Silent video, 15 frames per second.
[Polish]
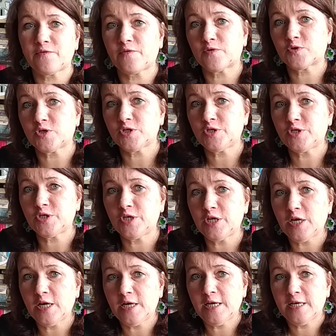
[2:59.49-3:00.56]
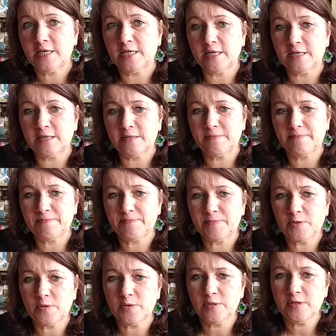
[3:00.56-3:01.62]
twórczości
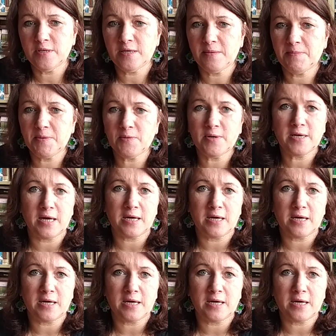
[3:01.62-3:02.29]
no, nie były